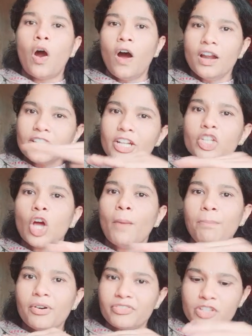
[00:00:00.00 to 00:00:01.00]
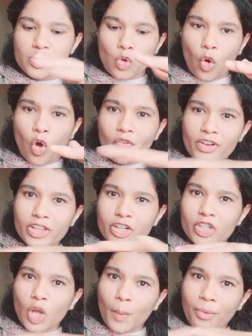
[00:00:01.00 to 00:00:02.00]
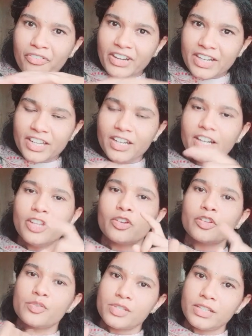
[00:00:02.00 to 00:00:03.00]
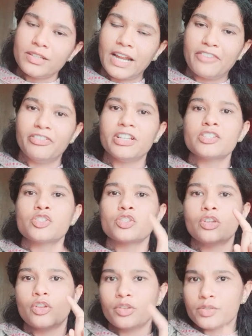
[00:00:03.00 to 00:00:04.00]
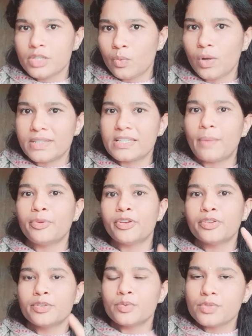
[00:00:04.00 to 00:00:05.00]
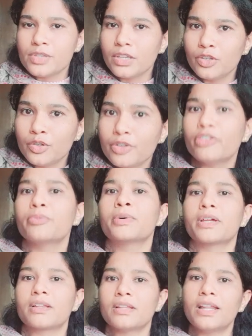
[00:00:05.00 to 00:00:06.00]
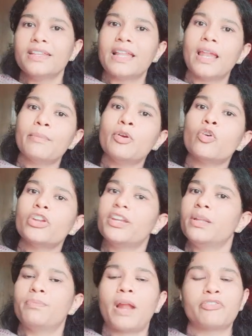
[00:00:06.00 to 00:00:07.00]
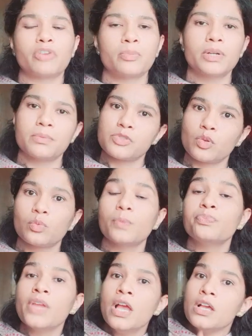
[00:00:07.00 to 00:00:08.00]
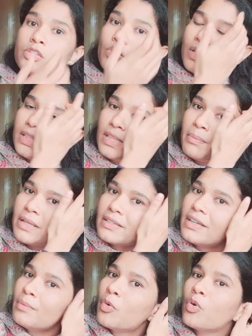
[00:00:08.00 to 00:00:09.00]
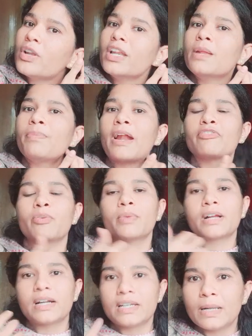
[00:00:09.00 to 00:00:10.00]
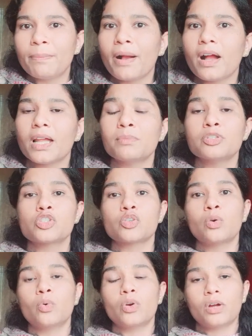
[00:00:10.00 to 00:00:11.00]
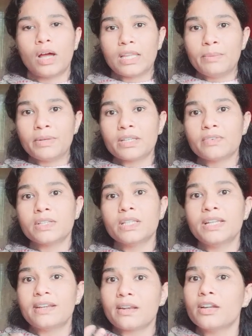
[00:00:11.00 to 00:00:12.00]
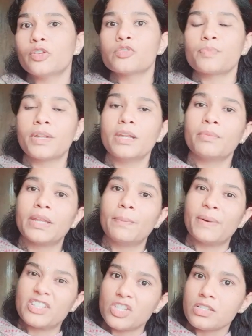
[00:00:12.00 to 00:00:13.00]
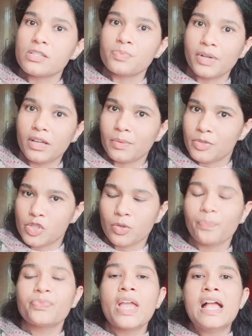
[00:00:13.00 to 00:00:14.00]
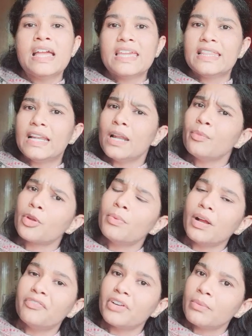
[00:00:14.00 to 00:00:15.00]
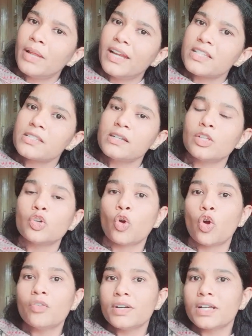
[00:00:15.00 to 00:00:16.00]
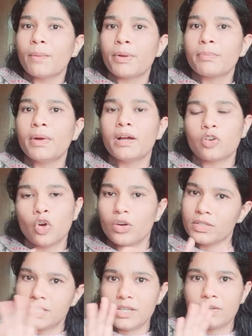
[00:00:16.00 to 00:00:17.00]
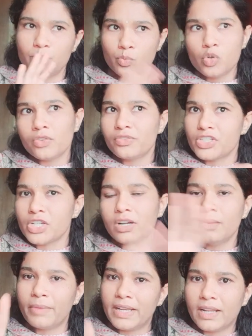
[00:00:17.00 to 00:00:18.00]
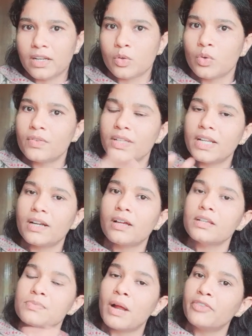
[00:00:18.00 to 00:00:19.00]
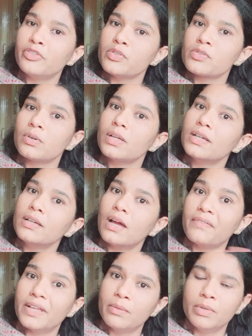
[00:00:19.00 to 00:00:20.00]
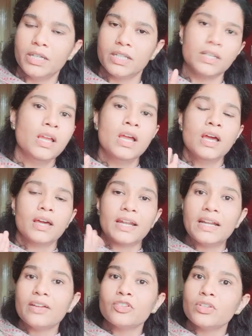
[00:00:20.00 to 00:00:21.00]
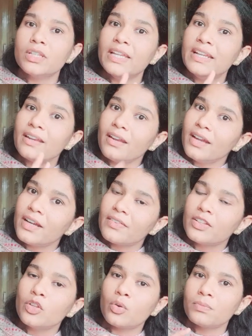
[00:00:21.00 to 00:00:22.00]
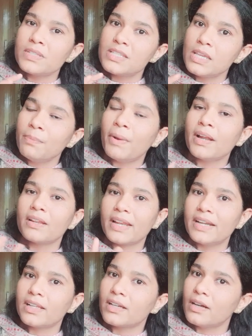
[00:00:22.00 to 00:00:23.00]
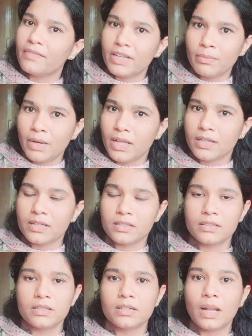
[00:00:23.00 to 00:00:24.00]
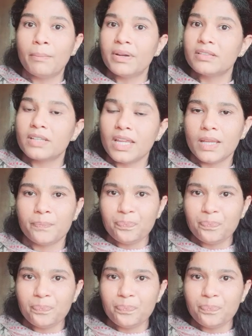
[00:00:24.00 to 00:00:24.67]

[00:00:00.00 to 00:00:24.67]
ஆன் த டாப் ஆஃப் திஸ் ஓவர் த டாப் ஆஃப் இன்டர்நெட் யூர் யூசிங் நெட்ஃப்ளிக்ஸ் யூர் யூசிங் வாட்ஸ்அப் யூர் யூசிங் யூடியூபுங்கிறதுனால இது எல்லாமே ஓடிடி பிளாட்ஃபார்ம்னு நம்ம சொல்லுவோம் ஸோ இந்த மாதிரி நம்ம ஓடிடி பிளாட்ஃபார்மில் கண்டென்ட் பார்க்க ஆரம்பிச்சிட்டோம் அதே மாதிரி வந்து இன்டர்நெட் யூஸ் பண்ணி நம்ம நிறைய பர்ச்சேசஸ் பண்ண ஆரம்பிச்சிட்டோம் இதெல்லாம் நமக்கு ரொம்ப கம்ஃபர்டபுள் ஆகிடுச்சு அது கோவிடுக்கு அப்புறமா கோ சி மூணு விஷயங்கள் மெயினாக இருக்குது ஒன்று வந்து என்னென்னா ஸ்மார்ட் ஃபோன்ஸோட அவைலபிலிட்டி ரெண்டாவது வந்து இன்டர்நெட் வந்து ரொம்ப சீப்பான ரேட்டுக்கு அவைலபிளாக இருக்கிறது நம்பர் த்ரீ